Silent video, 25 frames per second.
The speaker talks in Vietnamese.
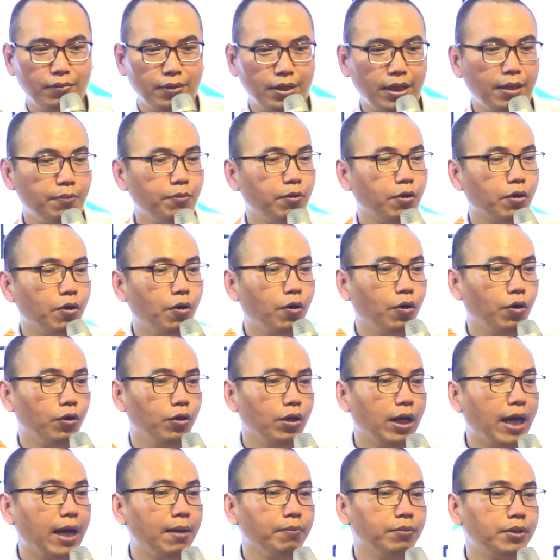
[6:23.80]
Đi một hồi
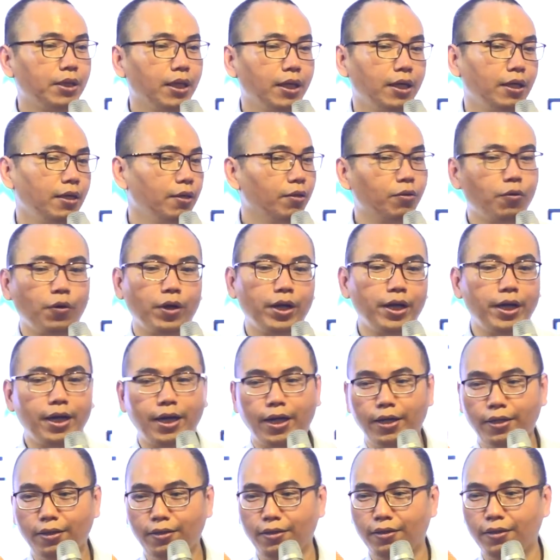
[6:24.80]
nó ham chơi, nó quên
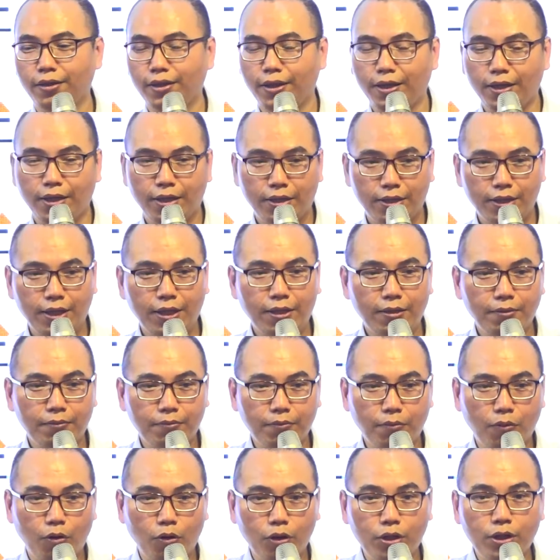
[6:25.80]
luyến.
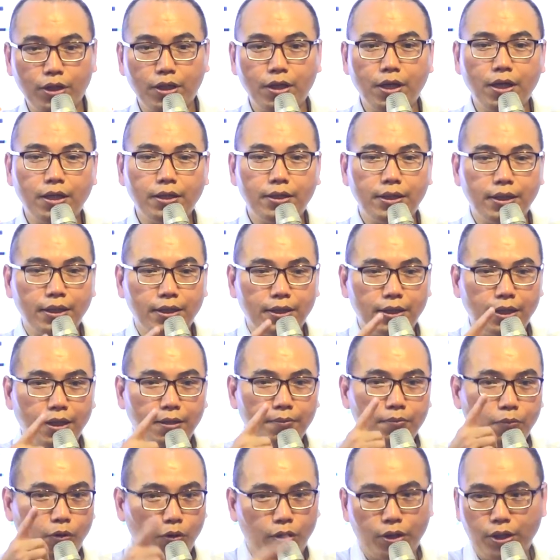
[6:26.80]
Nhưng mỗi đứa chỉ
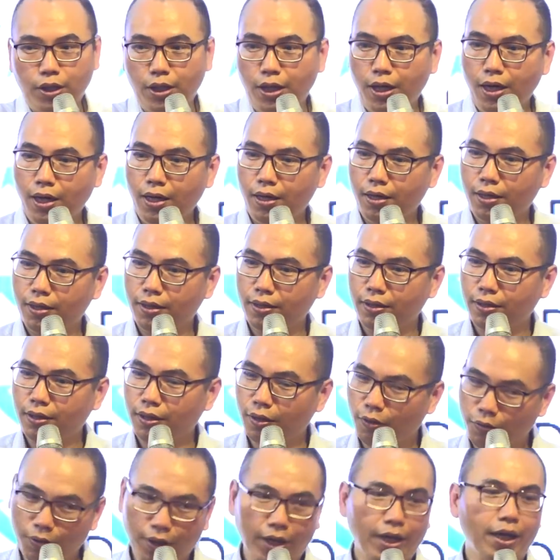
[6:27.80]
nhớ một đứa
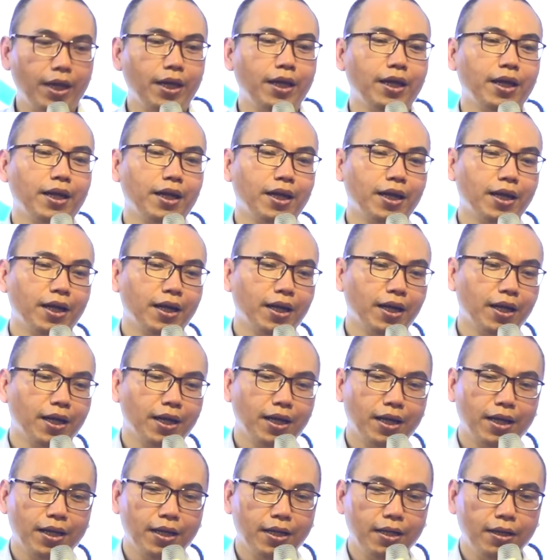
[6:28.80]
thì ok.
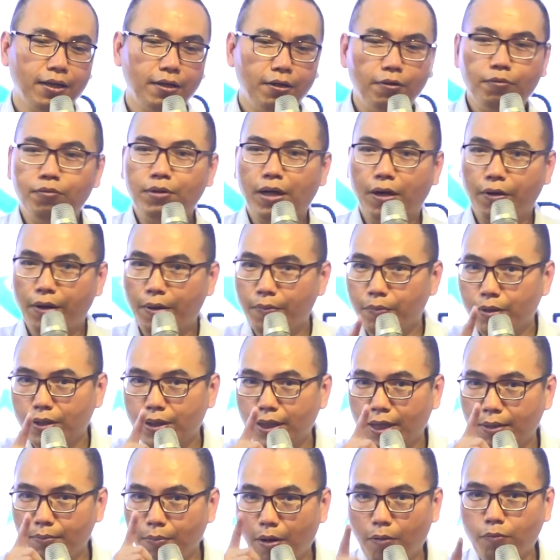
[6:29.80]
Lúc nào em cứ
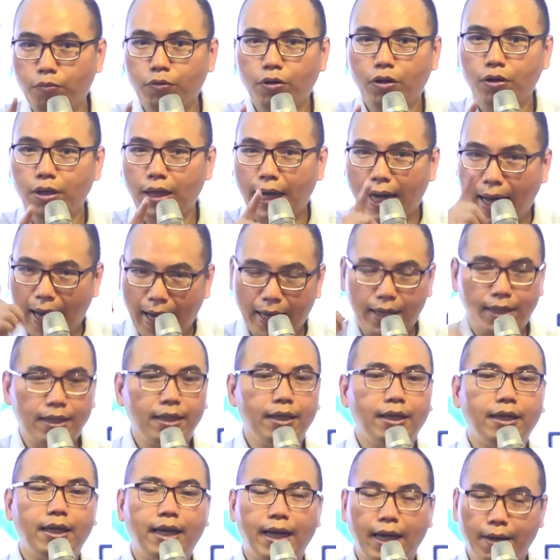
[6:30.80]
thấy bóng nó lạc
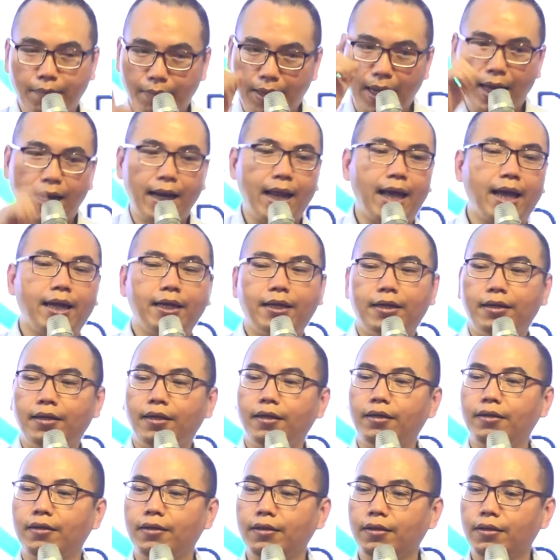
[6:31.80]
đi là em la làng lên
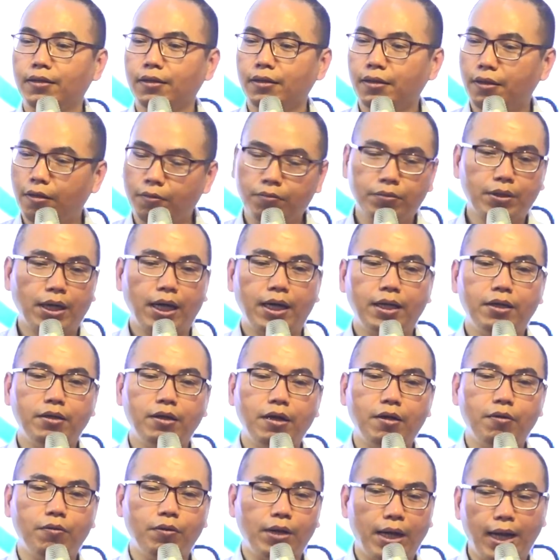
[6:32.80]
liền. Không thấy nó
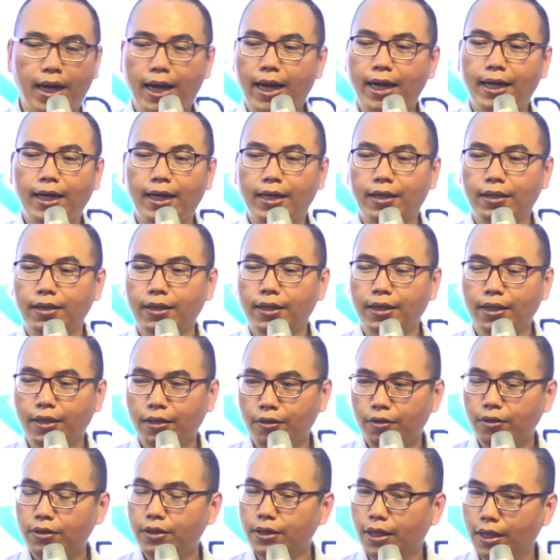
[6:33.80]
đâu là làm.
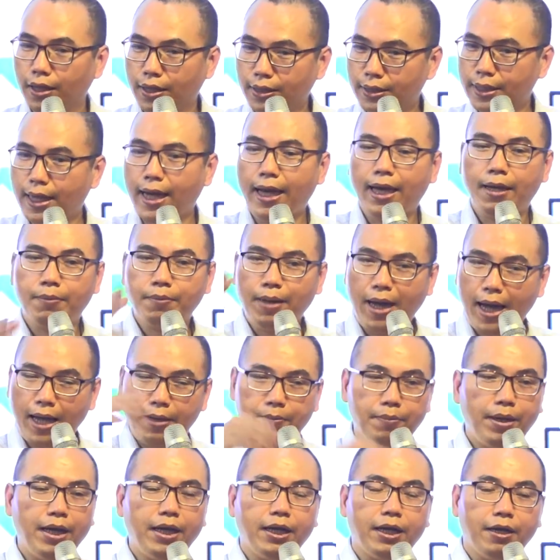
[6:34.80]
Nó rời xa em
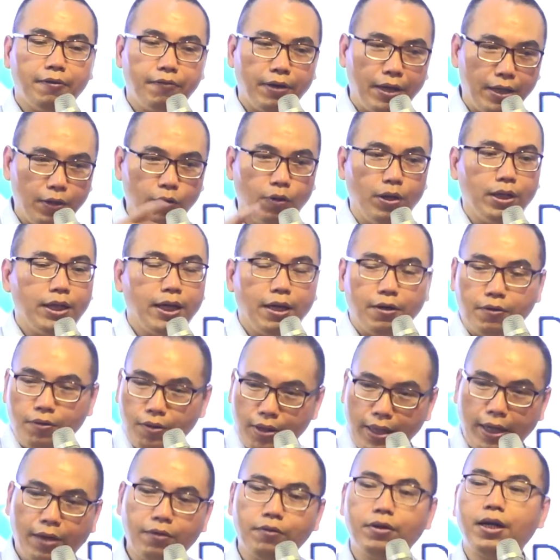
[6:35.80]
2 mét là phải đuổi theo,
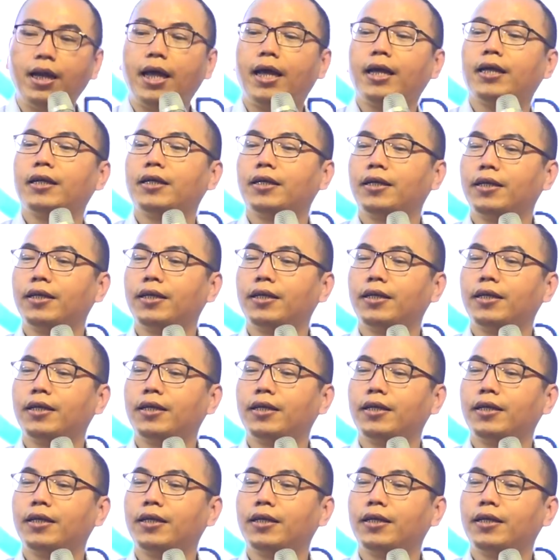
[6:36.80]
nó kéo nó lại.